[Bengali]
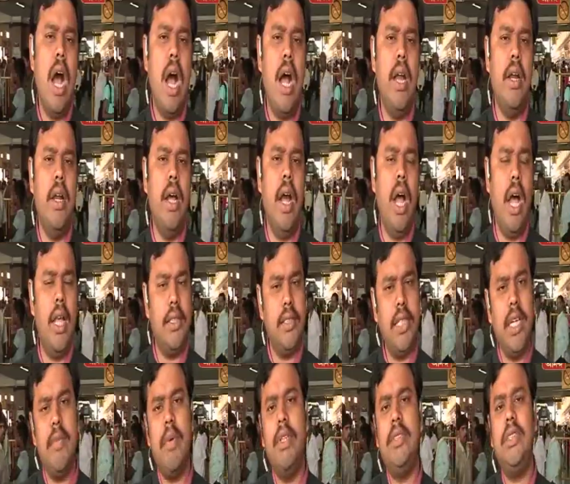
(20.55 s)
আর
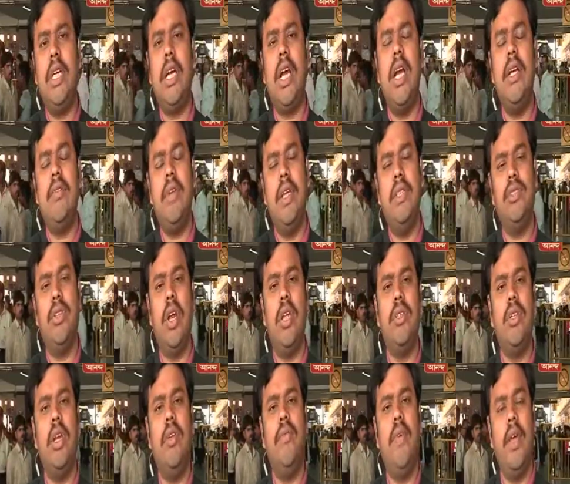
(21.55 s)
হাসনাবাদ শাখায় ট্রেন
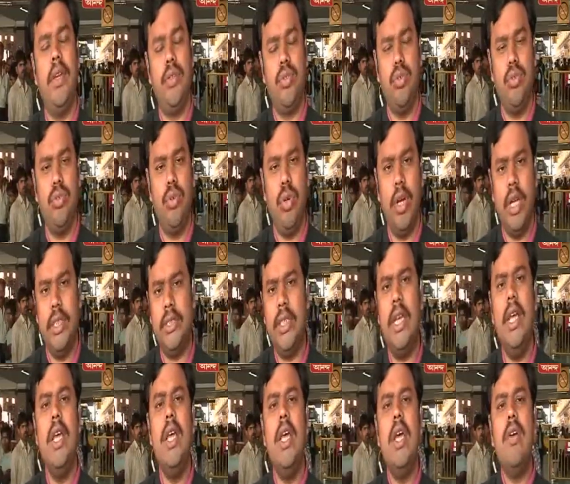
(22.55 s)
চলাচল ফের শুরু
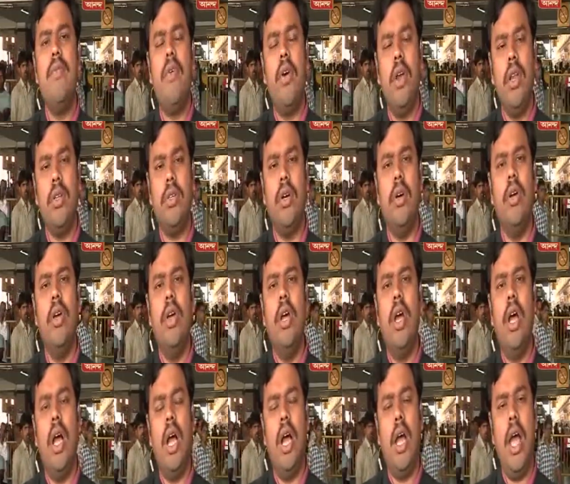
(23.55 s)
হয়েছে ফলত
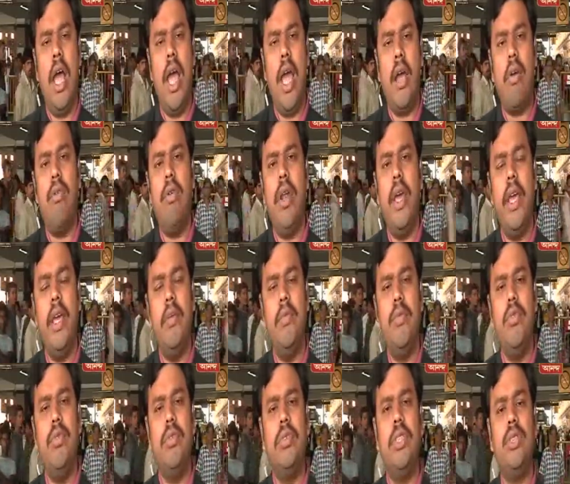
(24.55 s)
এখন এই
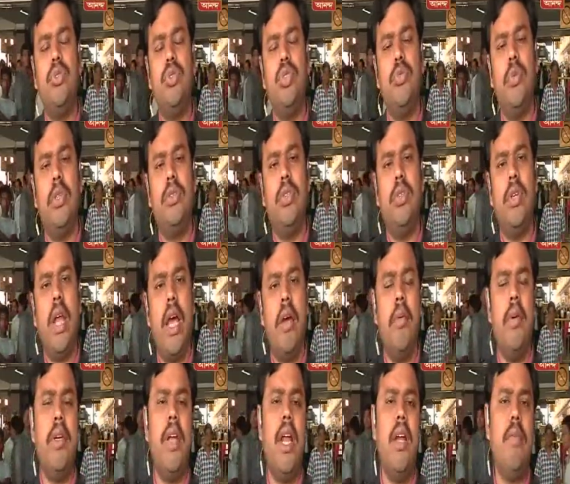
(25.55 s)
মুহূর্তে শুধুমাত্র
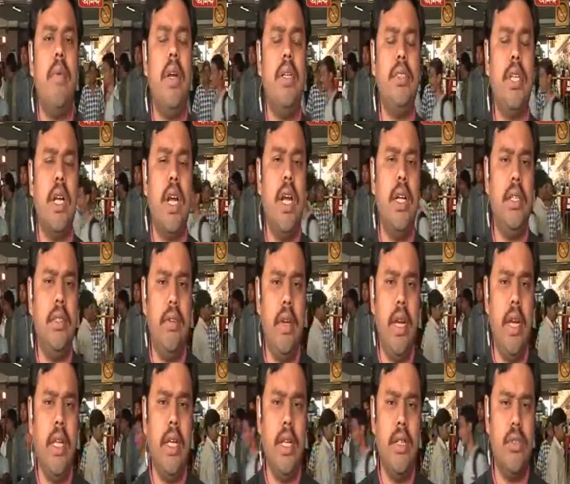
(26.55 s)
ডায়মন্ড হারবার শাখার
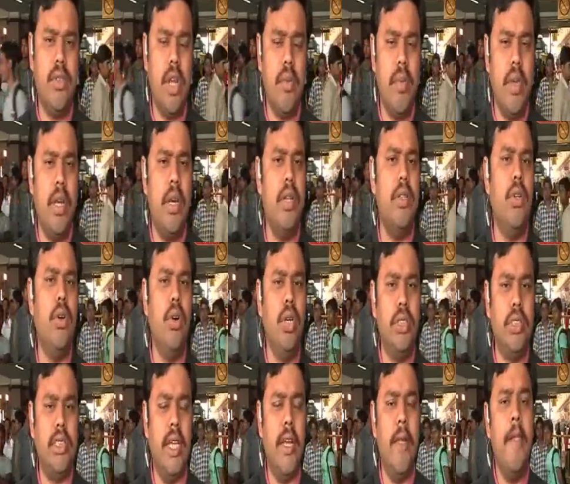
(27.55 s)
ট্রেনই কিছুটা বিঘ্নিত
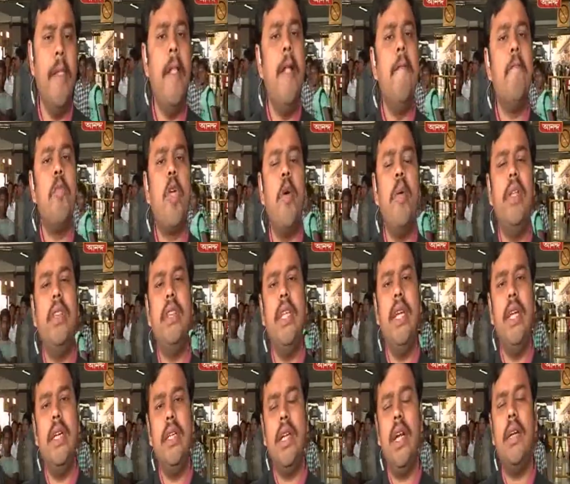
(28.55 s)
হচ্ছে তবে
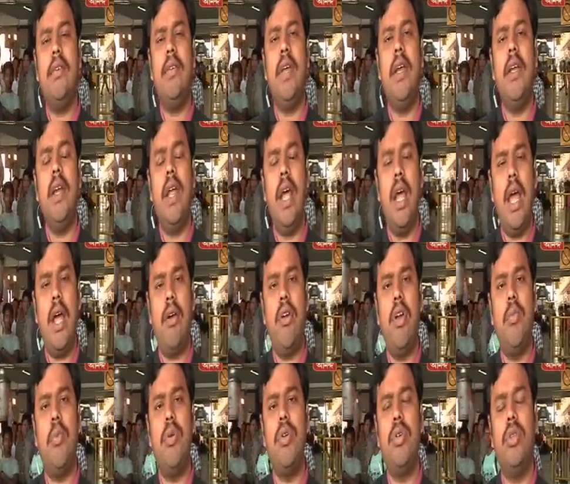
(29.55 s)
তিনটে ট্রেন
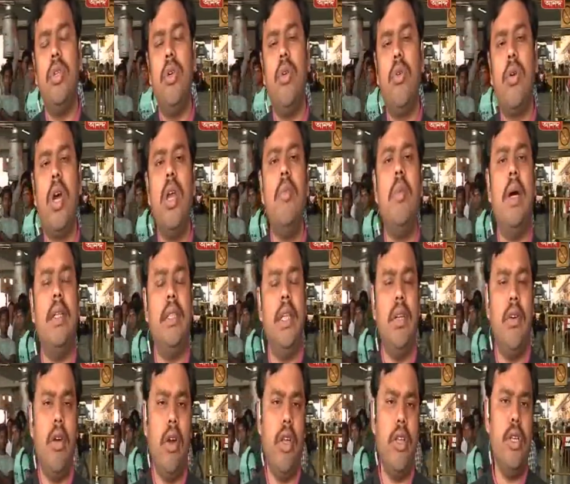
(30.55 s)
এখনো পর্যন্ত লোকাল
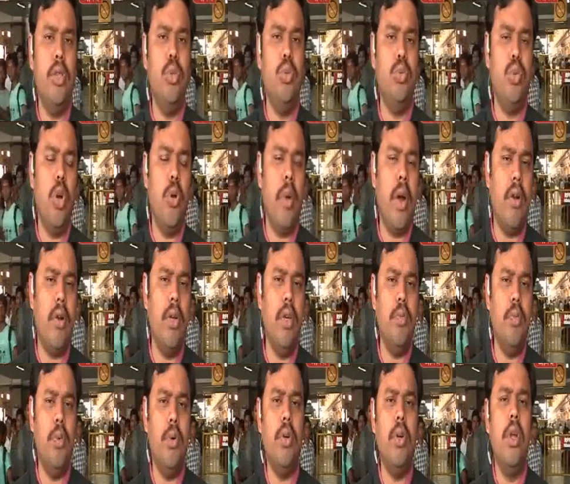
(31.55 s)
বাতিল করা হয়েছে দুটো
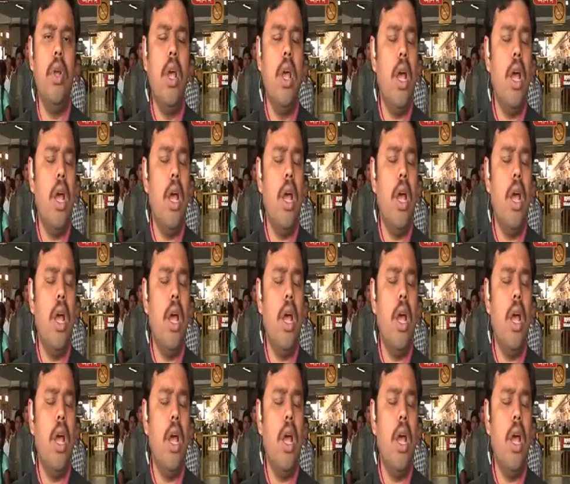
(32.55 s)
বারুইপুর